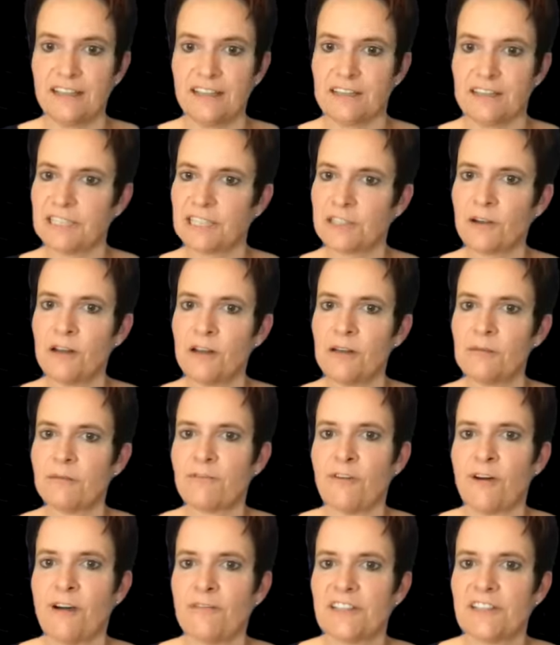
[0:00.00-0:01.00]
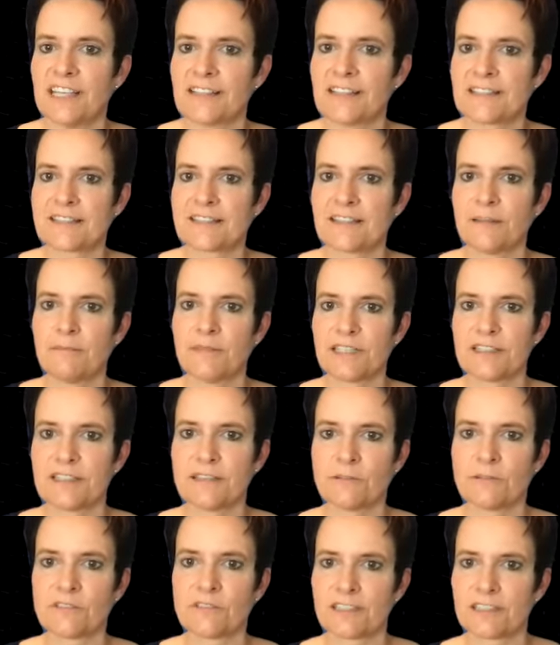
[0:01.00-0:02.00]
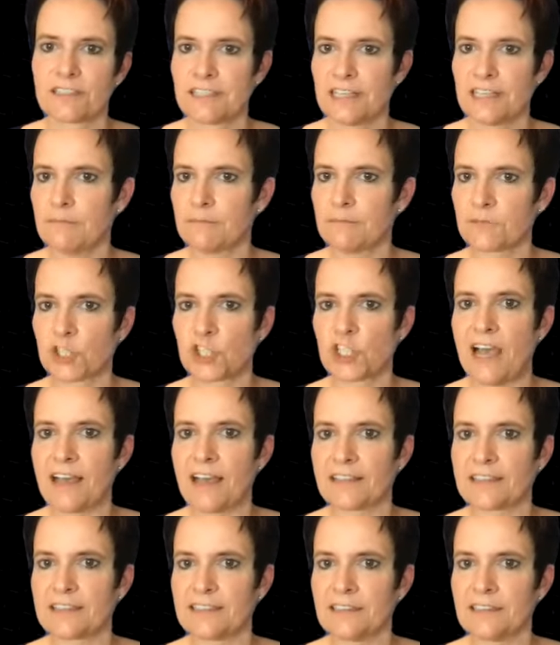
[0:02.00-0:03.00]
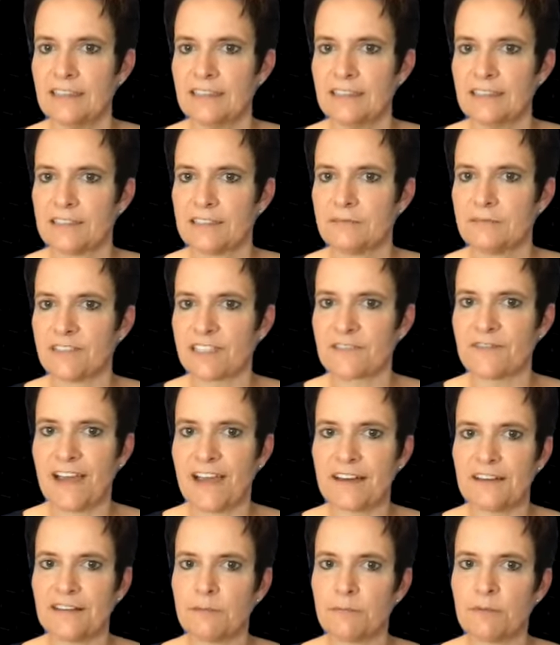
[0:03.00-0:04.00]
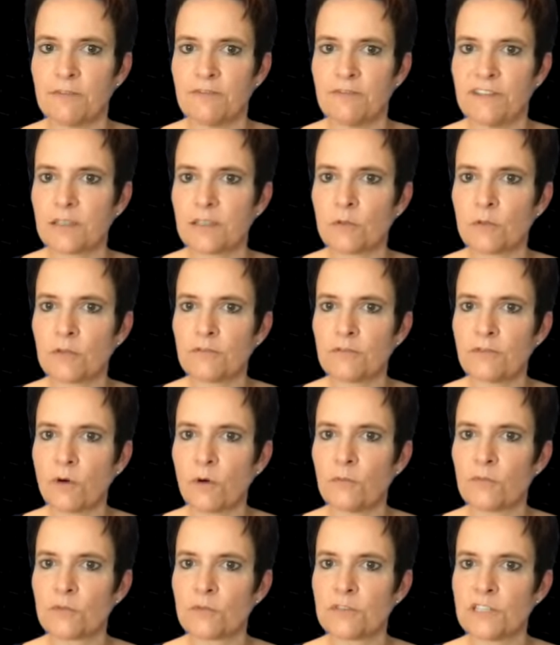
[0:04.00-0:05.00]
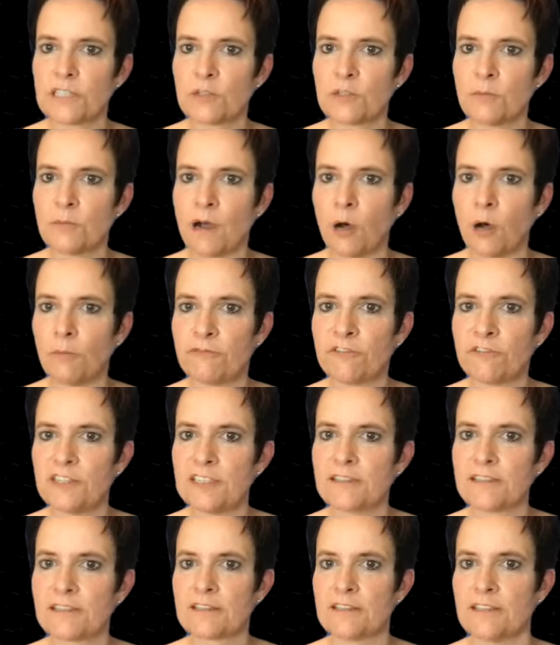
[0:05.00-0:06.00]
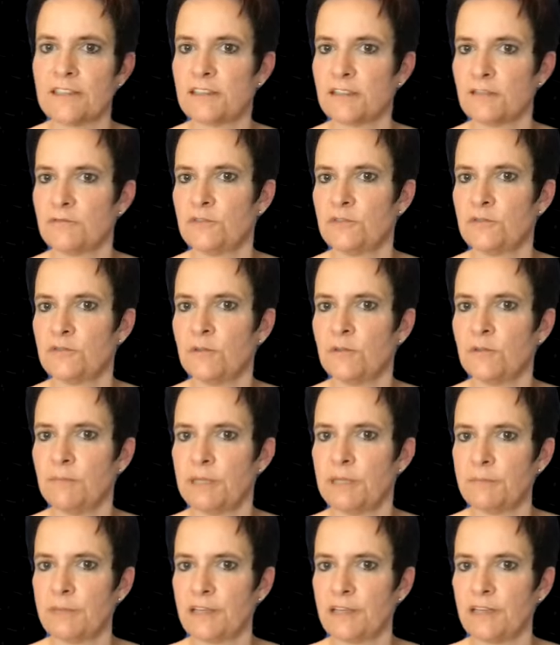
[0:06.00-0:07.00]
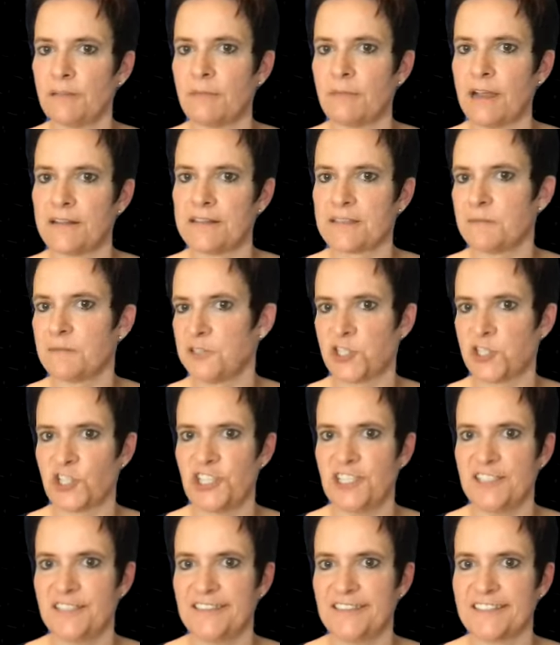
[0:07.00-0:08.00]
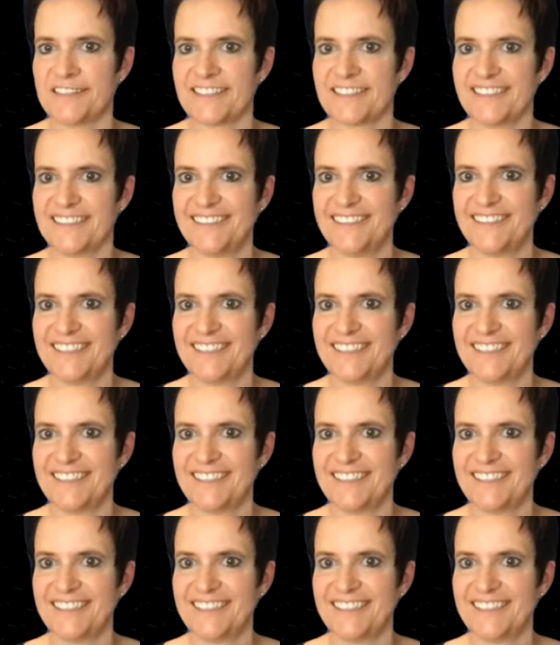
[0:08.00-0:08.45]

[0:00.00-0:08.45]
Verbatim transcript: Äh, Nicole, bevor wir jetzt äh, mit unseren Themen starten, ähm, was war denn der Beweggrund, warum du dich überhaupt für dieses Interview mit mir gemeinsam entschieden hast?